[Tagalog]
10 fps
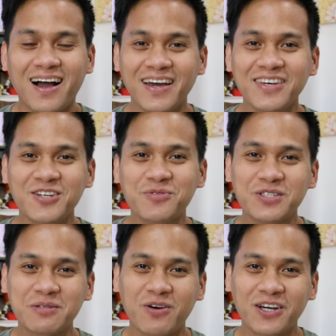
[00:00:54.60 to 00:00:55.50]
Hi!
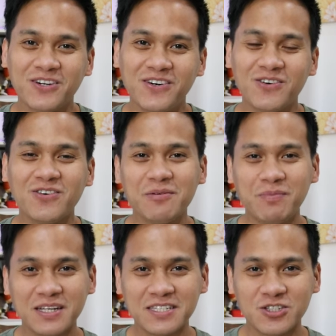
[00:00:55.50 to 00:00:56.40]
Kumusta po kayo? Ako nga
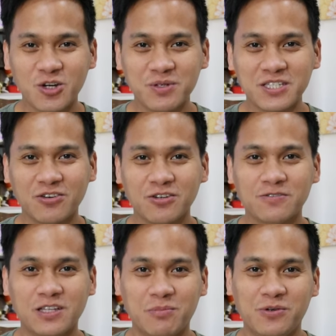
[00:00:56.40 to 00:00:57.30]
pala si Jobes, sa
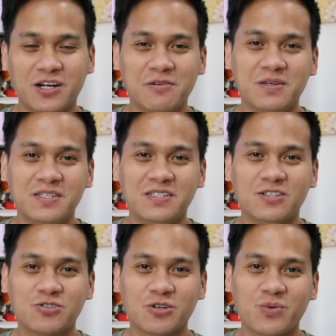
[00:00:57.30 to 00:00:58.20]
FW ng Kabilis
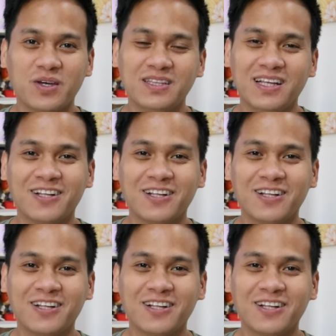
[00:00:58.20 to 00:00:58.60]
dito sa Kuwait.